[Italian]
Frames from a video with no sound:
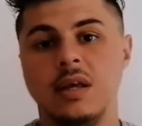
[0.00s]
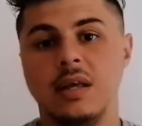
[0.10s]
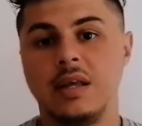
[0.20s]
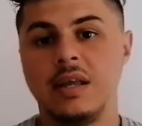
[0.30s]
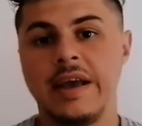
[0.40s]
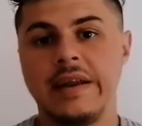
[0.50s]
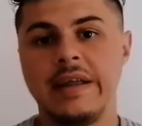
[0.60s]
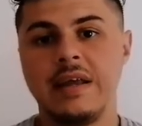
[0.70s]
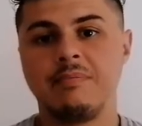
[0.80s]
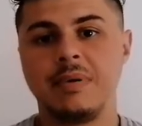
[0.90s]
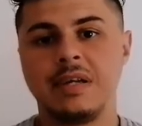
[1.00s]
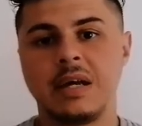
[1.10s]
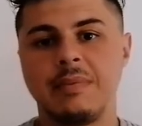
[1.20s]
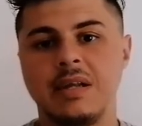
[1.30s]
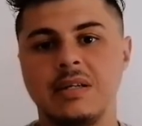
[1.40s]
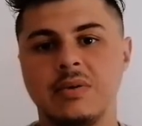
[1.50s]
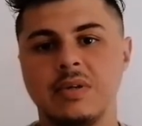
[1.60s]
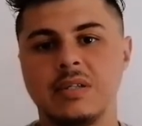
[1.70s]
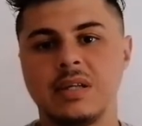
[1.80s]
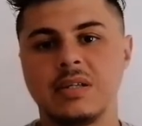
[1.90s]
e ieri praticamente
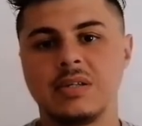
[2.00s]
questa